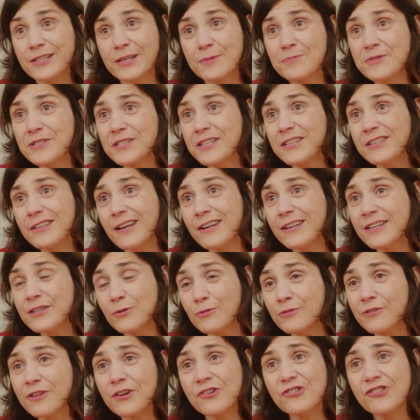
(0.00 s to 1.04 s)
gibt sicherlich
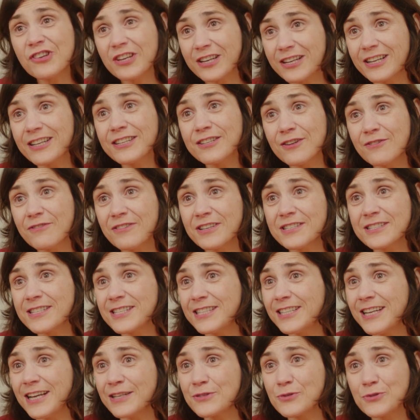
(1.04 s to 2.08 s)
unterschiedliche
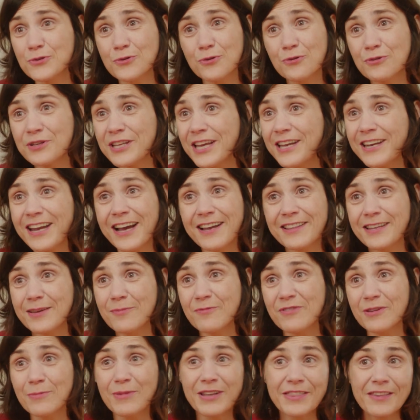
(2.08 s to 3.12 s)
Faszinationen, je
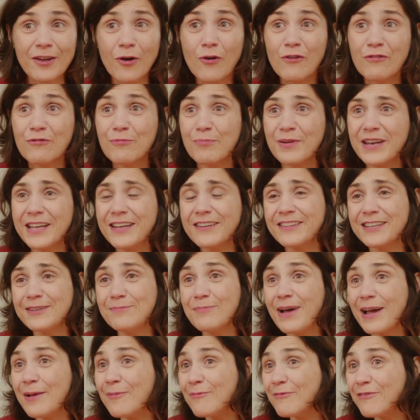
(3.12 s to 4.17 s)
nachdem, wie man drauf blickt. In
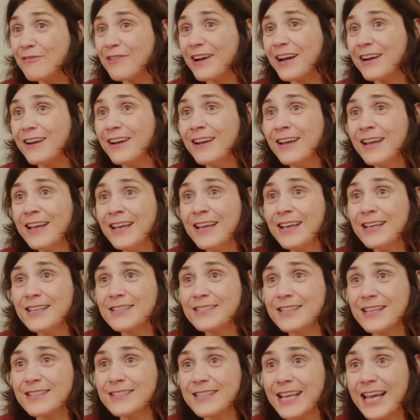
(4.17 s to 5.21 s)
meinem Fall
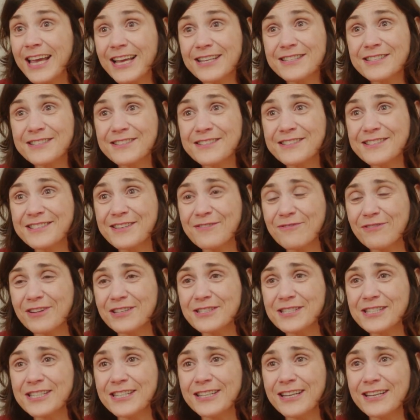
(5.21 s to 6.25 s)
ist das erstens die
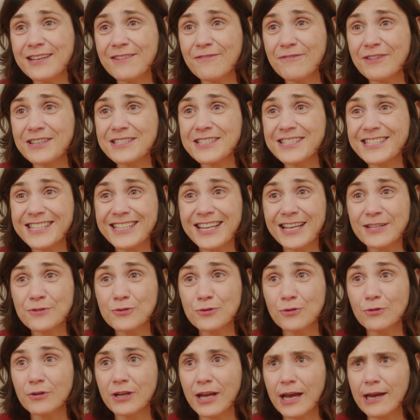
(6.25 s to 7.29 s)

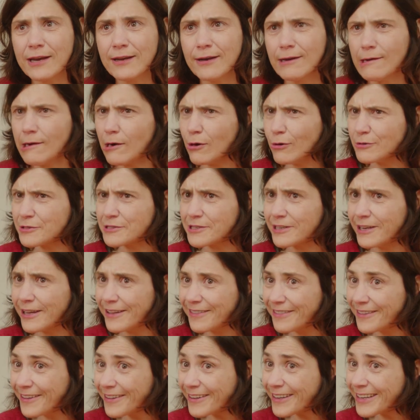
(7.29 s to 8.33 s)
Faszination einer
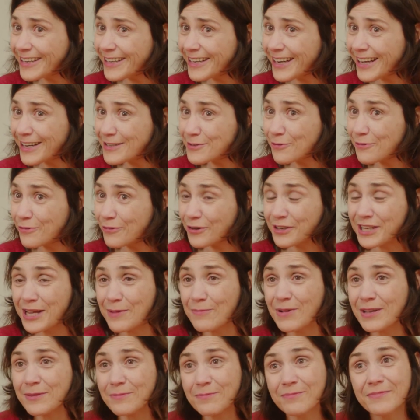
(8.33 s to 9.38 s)
Ausländerin, also von
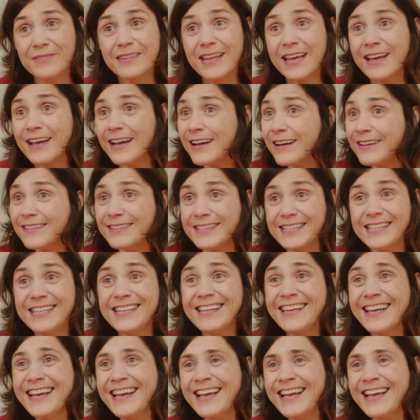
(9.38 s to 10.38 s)
jemandem, der, die